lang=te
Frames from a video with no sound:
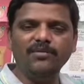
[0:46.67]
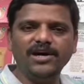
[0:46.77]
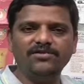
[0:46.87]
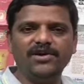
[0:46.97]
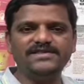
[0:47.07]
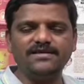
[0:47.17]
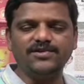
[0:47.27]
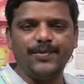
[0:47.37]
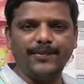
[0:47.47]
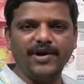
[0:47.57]
కాంపిటేటివ్
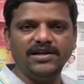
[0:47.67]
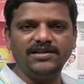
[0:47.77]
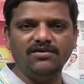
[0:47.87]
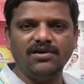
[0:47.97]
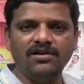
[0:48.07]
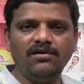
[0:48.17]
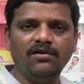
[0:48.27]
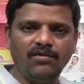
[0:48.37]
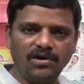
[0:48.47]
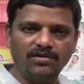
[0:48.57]
ఎగ్జామ్స్ ప్రిపేర్ అవుతా ఉన్నారో